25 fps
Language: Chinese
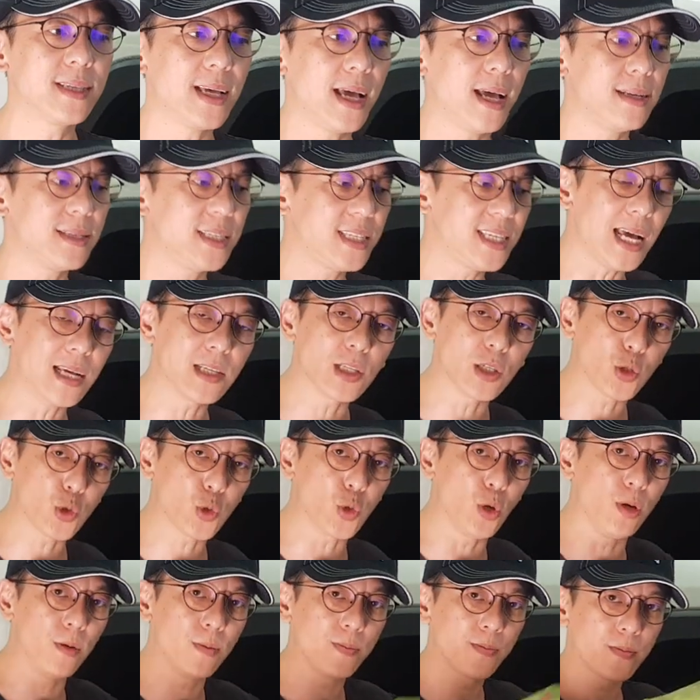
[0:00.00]
在驾驶
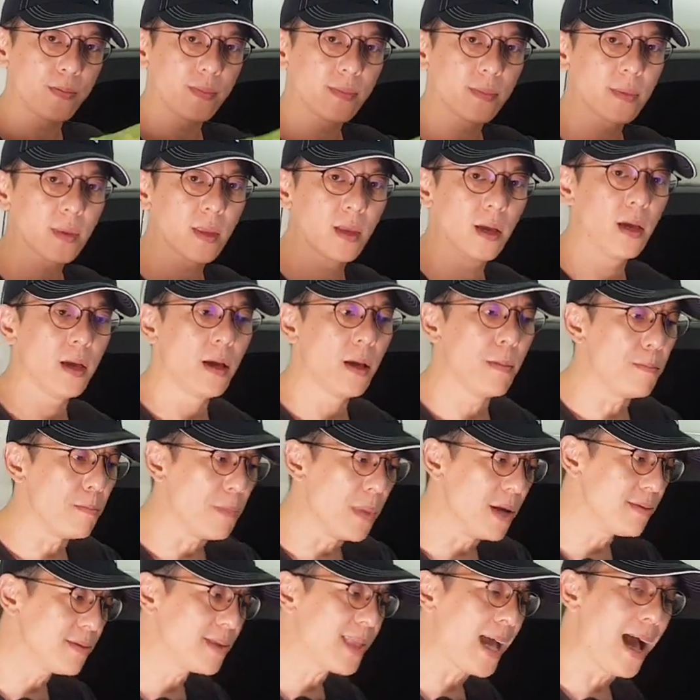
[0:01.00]
座。
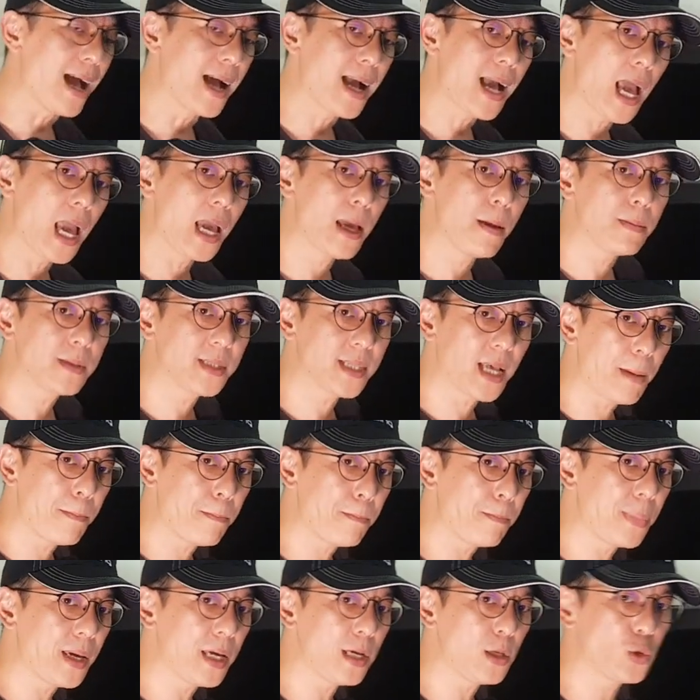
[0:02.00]
门打开，在
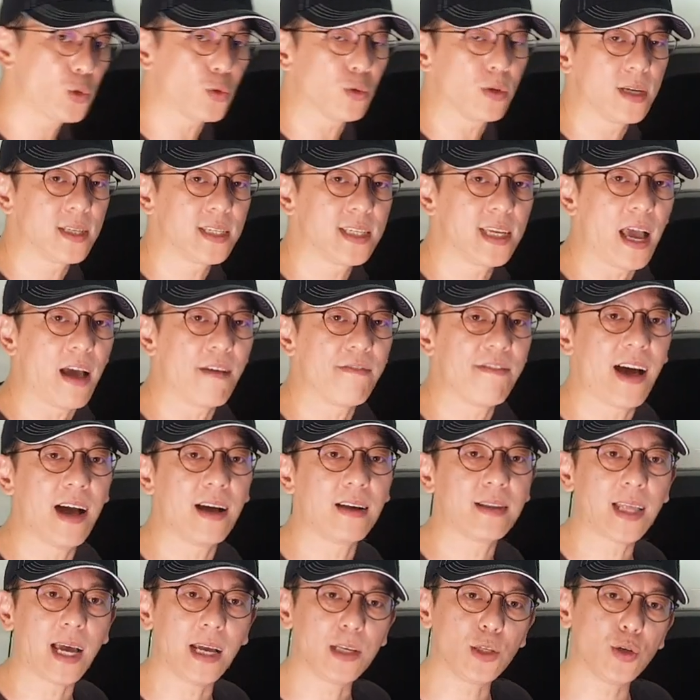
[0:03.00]
B 柱的下
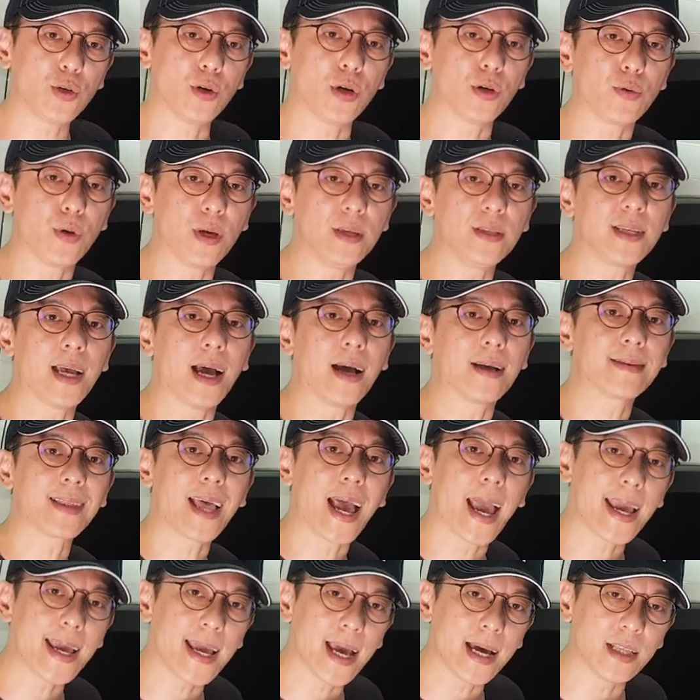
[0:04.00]
方，它就有原厂
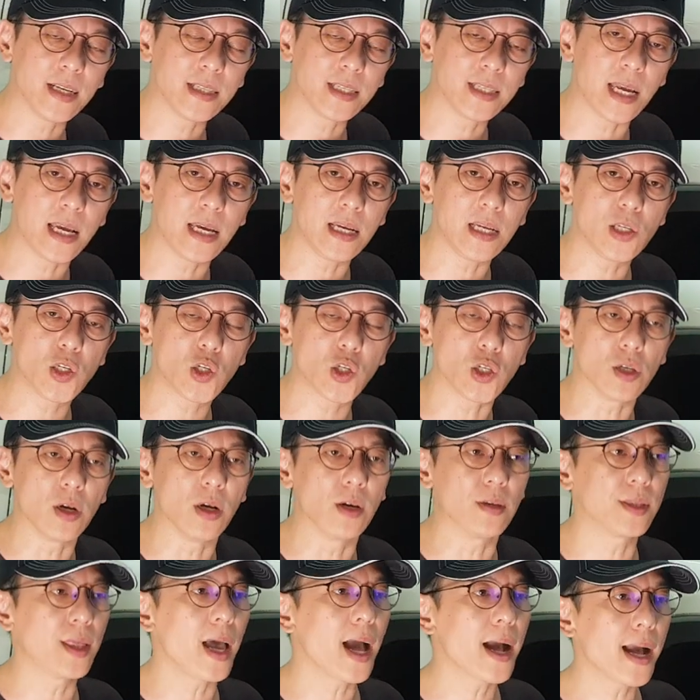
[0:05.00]
胎压的建议值
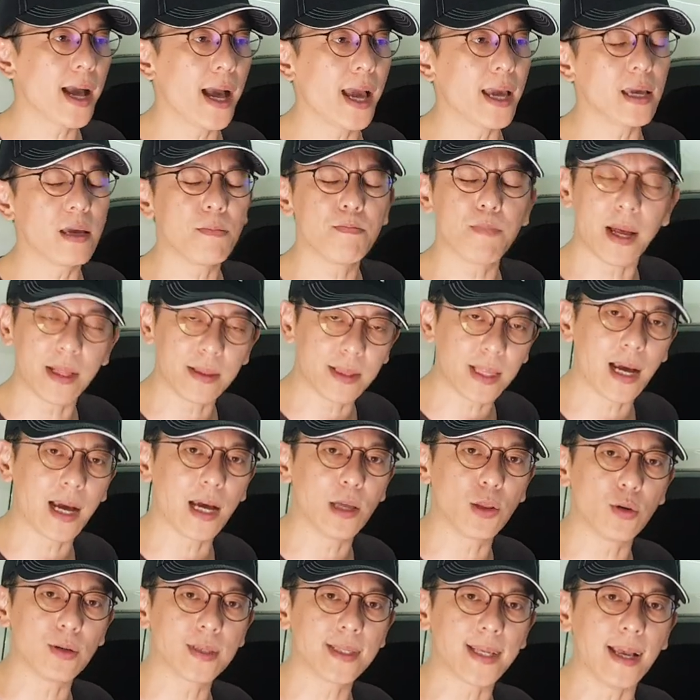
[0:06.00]
哈，大概一般大
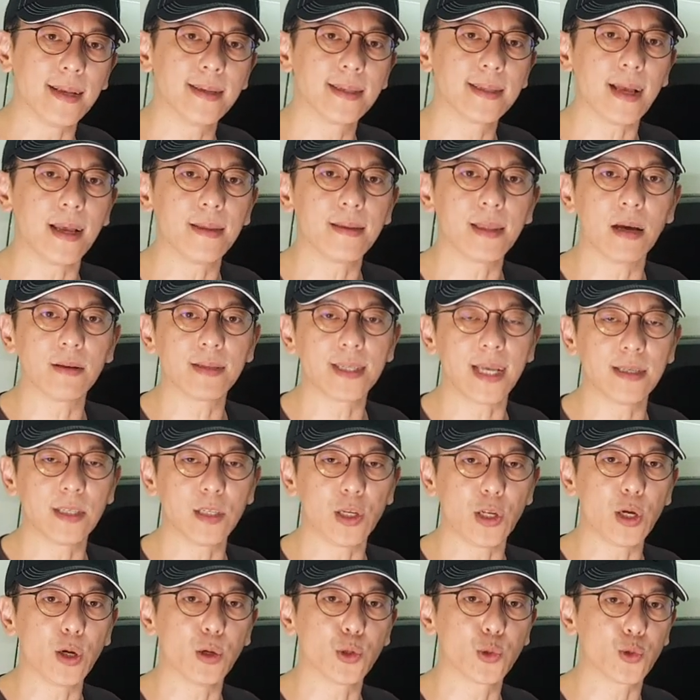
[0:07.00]
概都三三到三
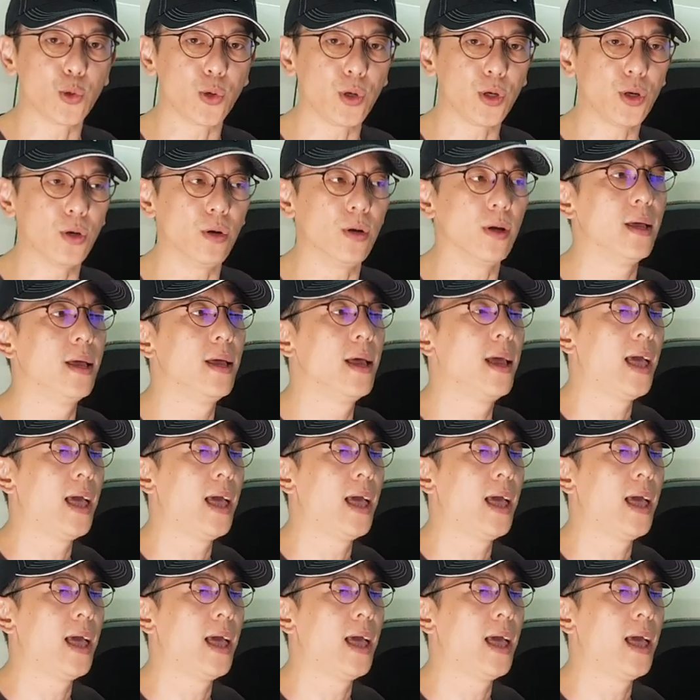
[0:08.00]
十六左右。